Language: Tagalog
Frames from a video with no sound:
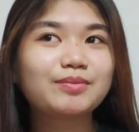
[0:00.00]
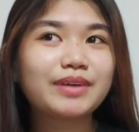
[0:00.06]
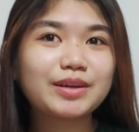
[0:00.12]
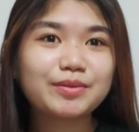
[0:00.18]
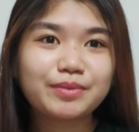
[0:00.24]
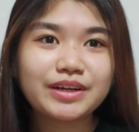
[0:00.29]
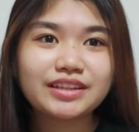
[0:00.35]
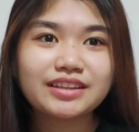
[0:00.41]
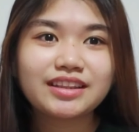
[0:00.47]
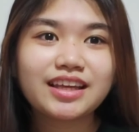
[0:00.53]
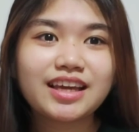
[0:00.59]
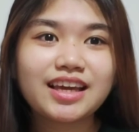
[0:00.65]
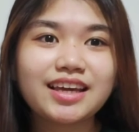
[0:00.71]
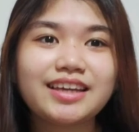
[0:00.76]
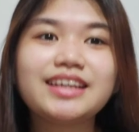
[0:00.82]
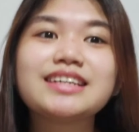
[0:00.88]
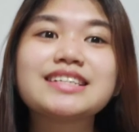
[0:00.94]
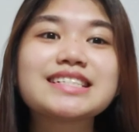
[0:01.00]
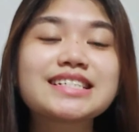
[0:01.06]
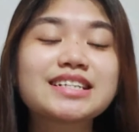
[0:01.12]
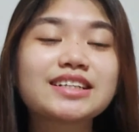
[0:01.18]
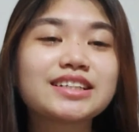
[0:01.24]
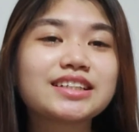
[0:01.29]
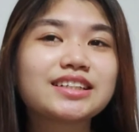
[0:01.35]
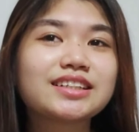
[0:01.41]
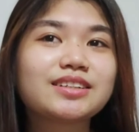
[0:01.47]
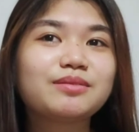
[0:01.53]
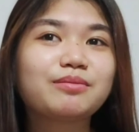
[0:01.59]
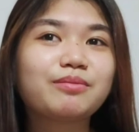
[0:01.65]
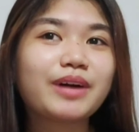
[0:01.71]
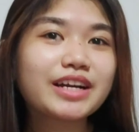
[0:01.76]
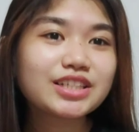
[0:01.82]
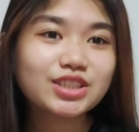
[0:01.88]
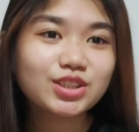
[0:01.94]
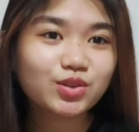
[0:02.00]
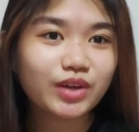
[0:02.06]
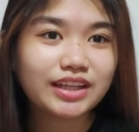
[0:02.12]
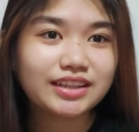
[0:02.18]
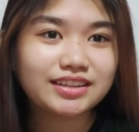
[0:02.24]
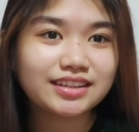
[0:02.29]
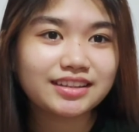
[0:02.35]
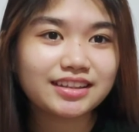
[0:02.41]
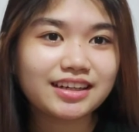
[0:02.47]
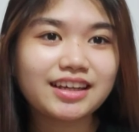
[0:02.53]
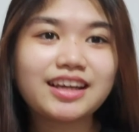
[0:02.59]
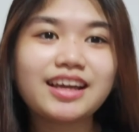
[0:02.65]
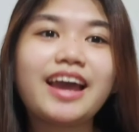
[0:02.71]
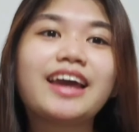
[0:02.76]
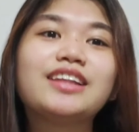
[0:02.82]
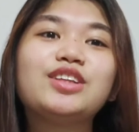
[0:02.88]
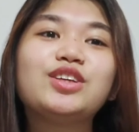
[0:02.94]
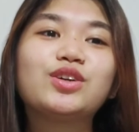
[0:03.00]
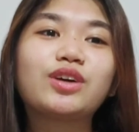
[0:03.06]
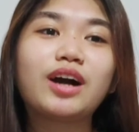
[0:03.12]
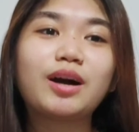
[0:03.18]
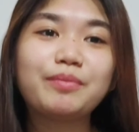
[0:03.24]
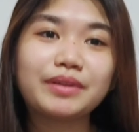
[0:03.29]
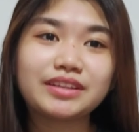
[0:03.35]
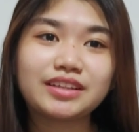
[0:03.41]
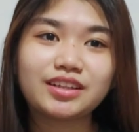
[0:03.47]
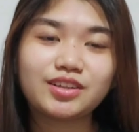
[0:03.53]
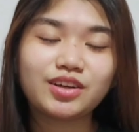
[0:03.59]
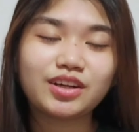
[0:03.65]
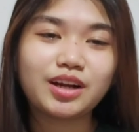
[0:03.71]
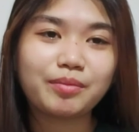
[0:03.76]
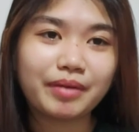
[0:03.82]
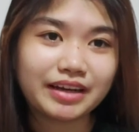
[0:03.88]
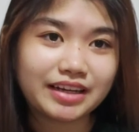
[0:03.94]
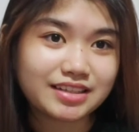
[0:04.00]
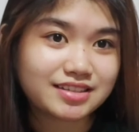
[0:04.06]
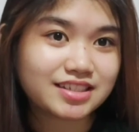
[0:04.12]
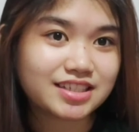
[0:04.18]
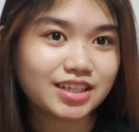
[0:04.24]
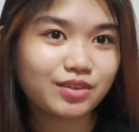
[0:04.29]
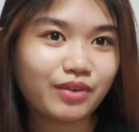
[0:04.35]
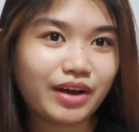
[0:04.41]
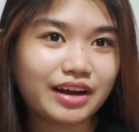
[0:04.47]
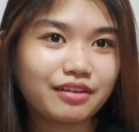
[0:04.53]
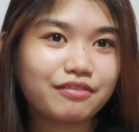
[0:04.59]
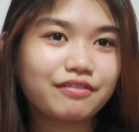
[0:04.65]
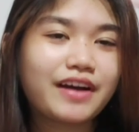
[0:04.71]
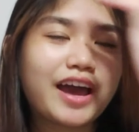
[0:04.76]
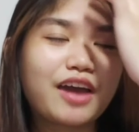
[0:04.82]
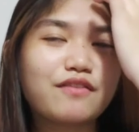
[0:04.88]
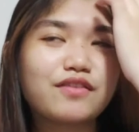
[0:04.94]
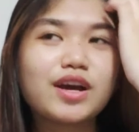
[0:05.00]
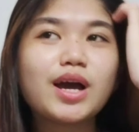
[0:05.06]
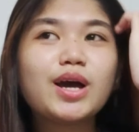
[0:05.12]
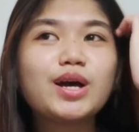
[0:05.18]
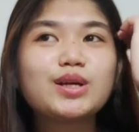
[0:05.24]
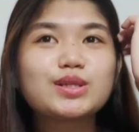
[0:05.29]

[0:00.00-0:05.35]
My birthday is March 23 and yung kapatid ko naman is January 5.